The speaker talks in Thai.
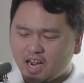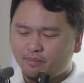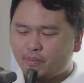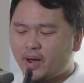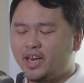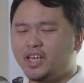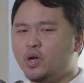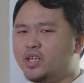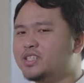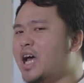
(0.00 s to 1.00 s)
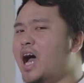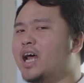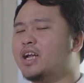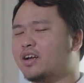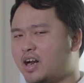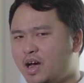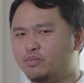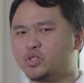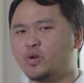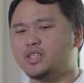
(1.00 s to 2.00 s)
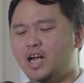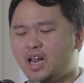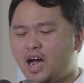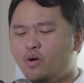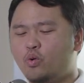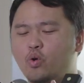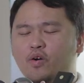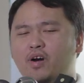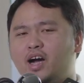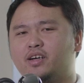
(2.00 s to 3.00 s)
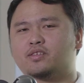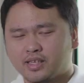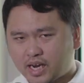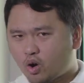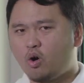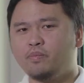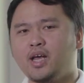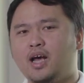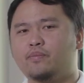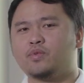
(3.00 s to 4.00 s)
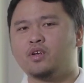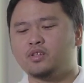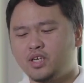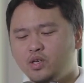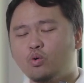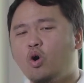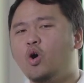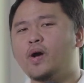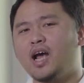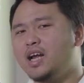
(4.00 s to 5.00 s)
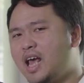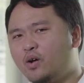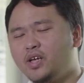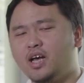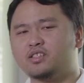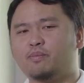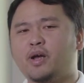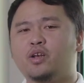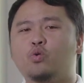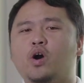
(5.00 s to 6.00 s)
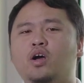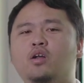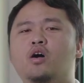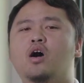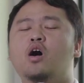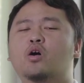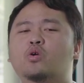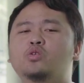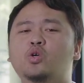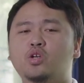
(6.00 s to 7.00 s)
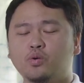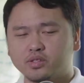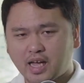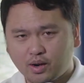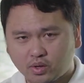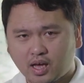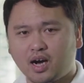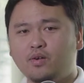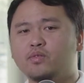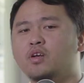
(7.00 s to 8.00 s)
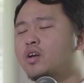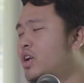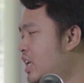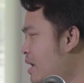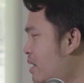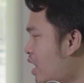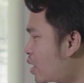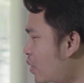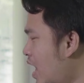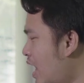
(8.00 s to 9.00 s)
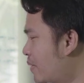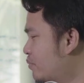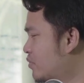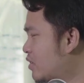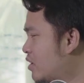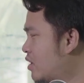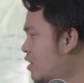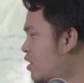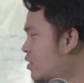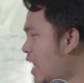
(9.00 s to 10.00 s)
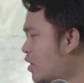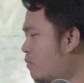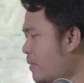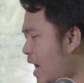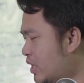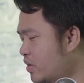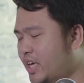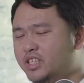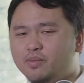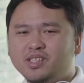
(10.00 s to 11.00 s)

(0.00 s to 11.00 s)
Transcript: เห็นประเภทนี้อยู่ที่จานนะครับ ส่วนใหญ่แล้วหัวฝั่งไทยคมเนี่ย ที่ดูโอไว้ให้แล้วเนี่ยจะเป็นหัวรุ่นยูนิเวอร์แซล อยู่แล้ว น่าหมายความว่าไทยคม 8 ตัวนี้จะ